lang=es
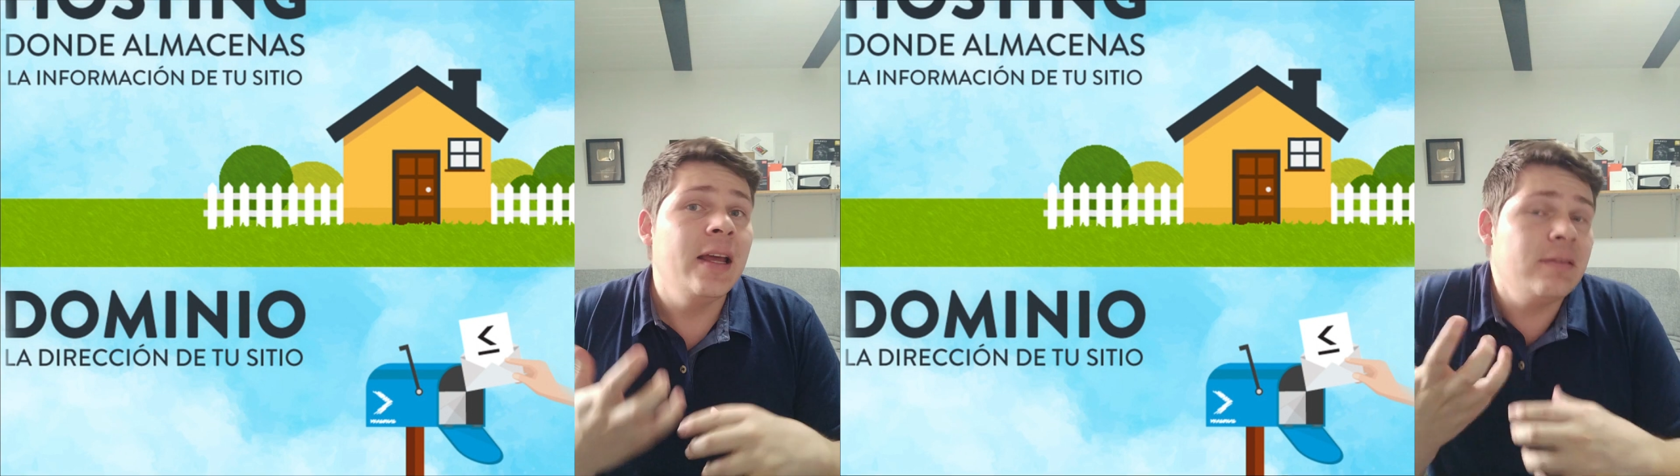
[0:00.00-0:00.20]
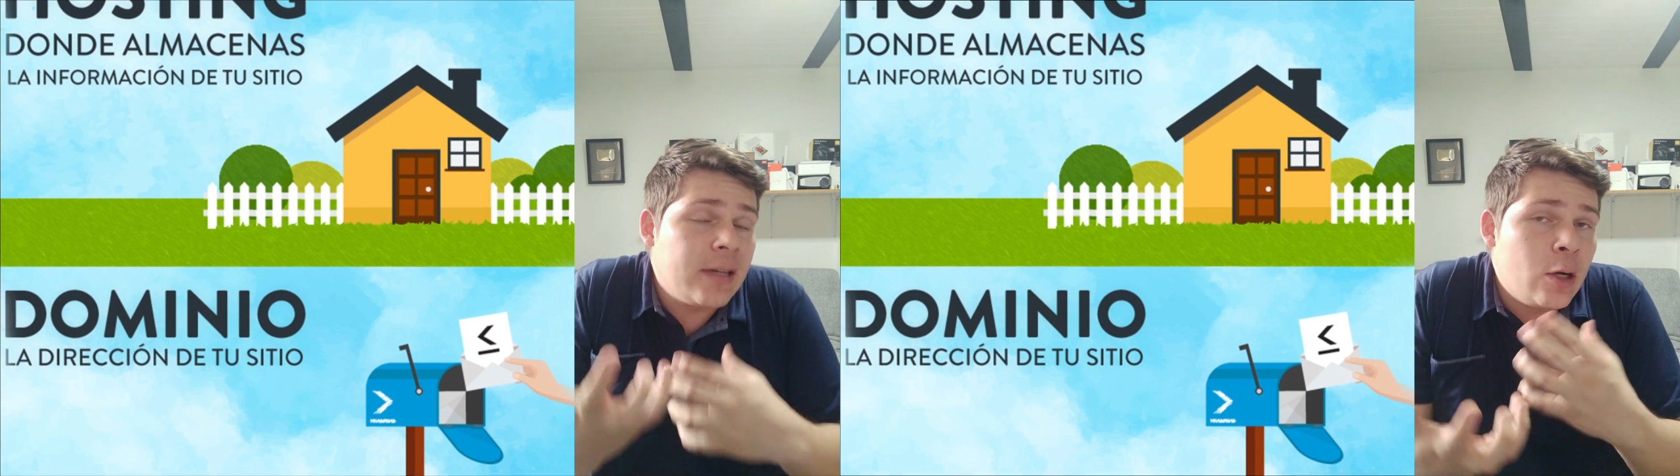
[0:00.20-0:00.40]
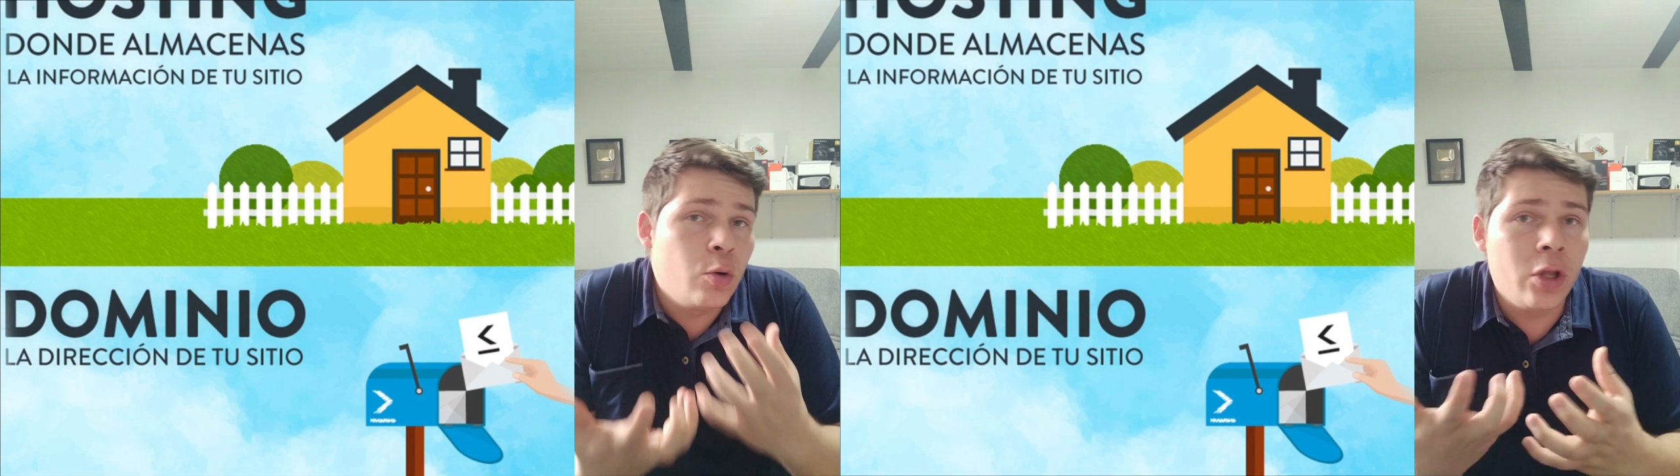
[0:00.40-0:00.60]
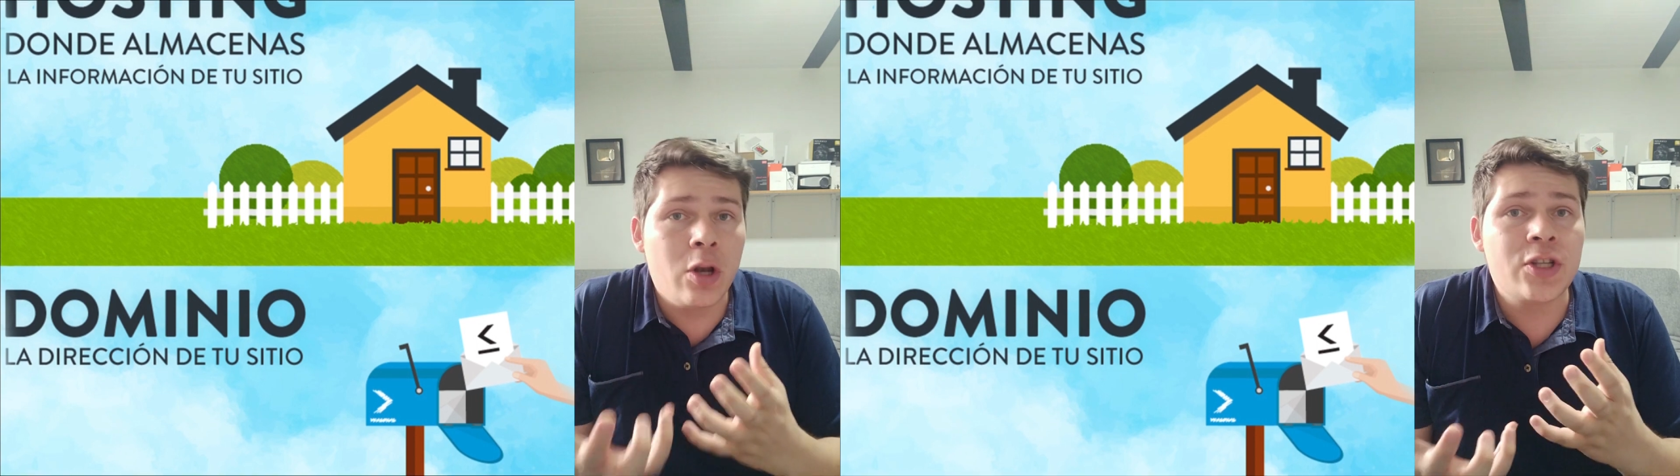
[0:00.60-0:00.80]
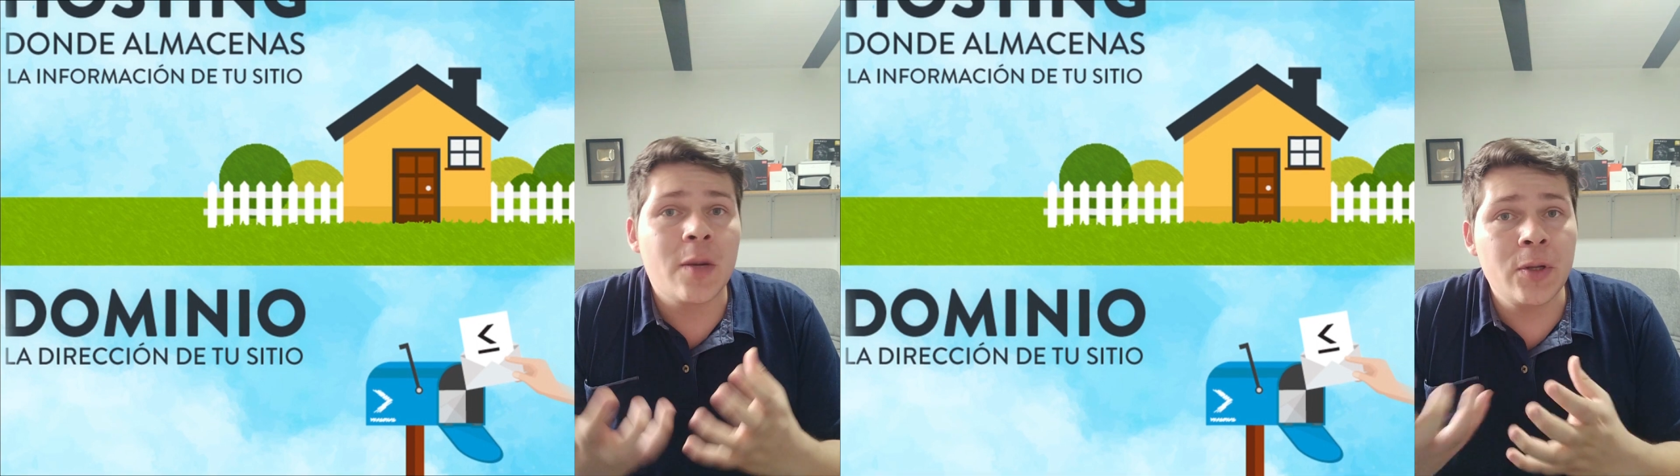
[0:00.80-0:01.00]
entre alguno de
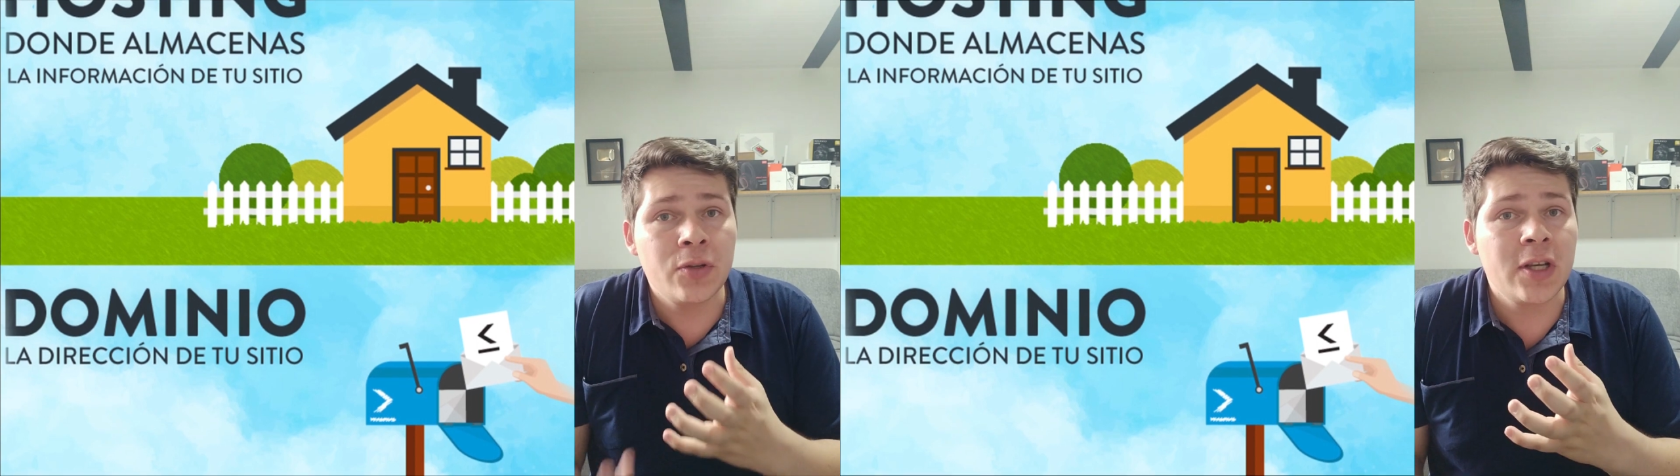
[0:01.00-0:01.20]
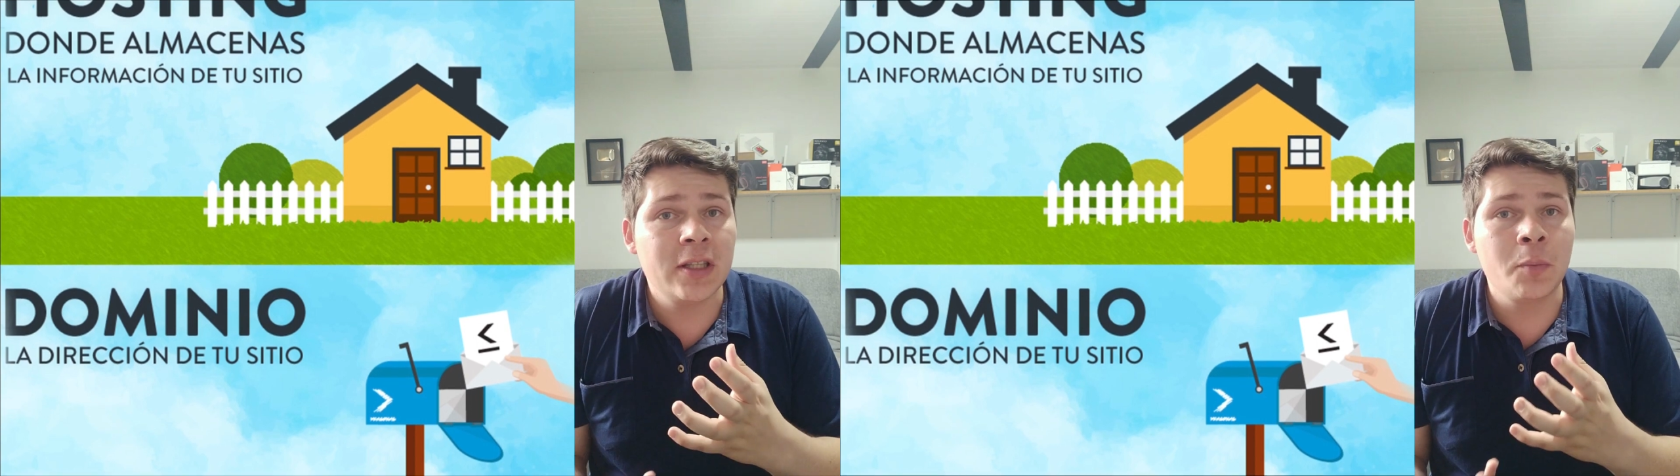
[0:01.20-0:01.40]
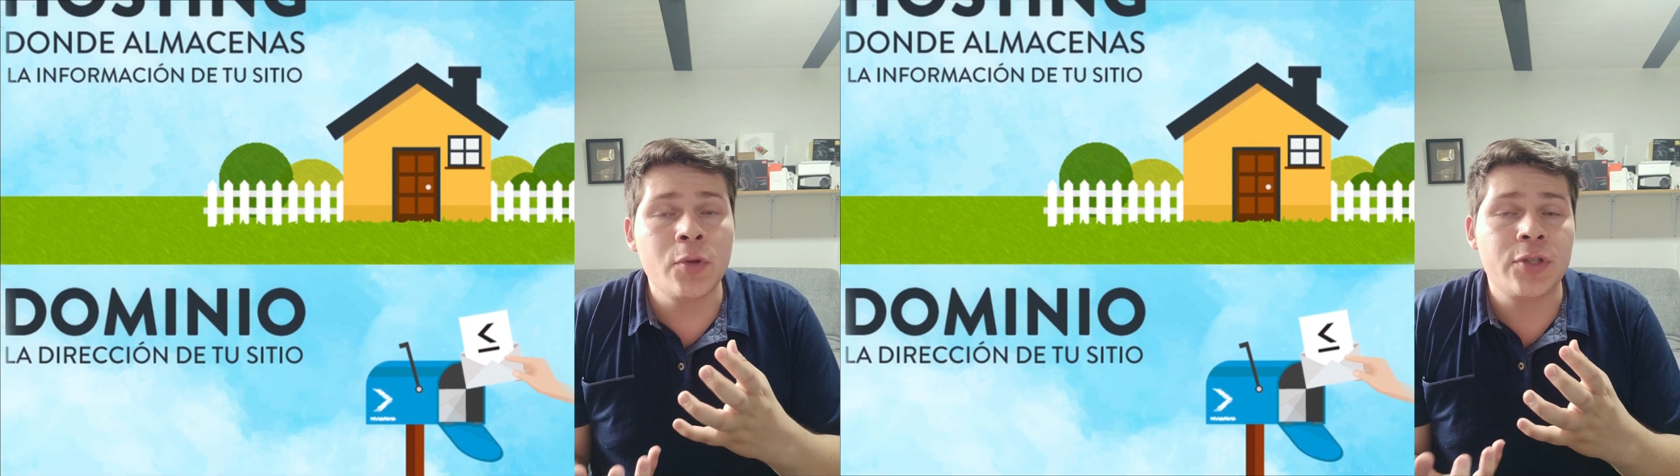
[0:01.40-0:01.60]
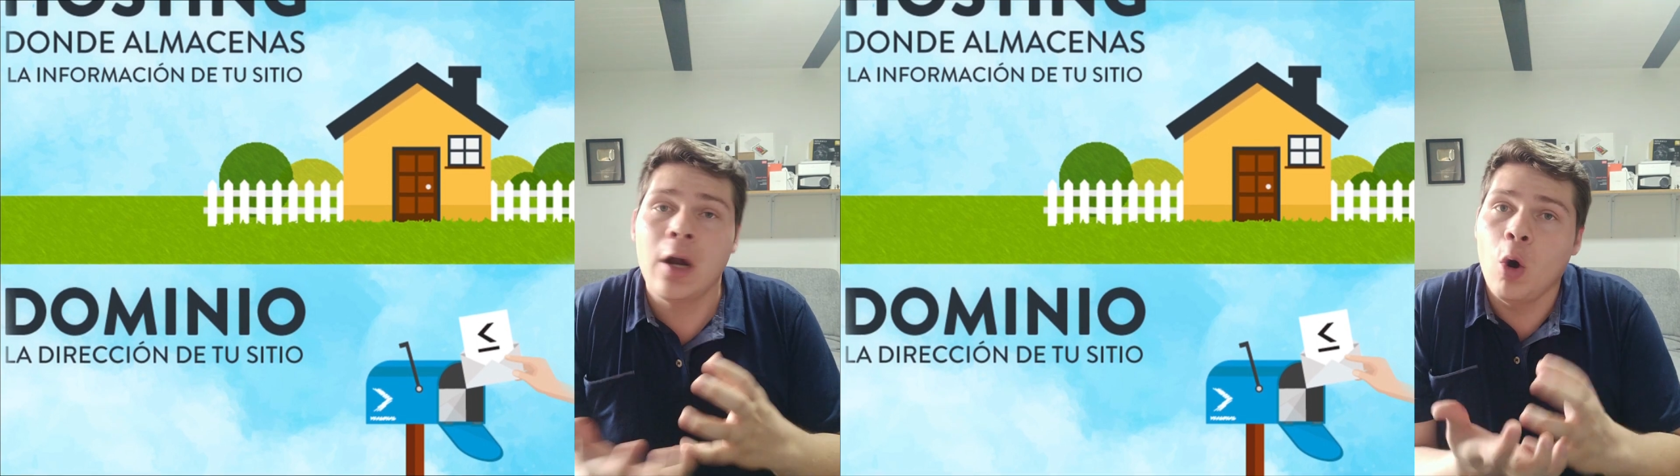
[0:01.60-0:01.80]
los servicios que te mostré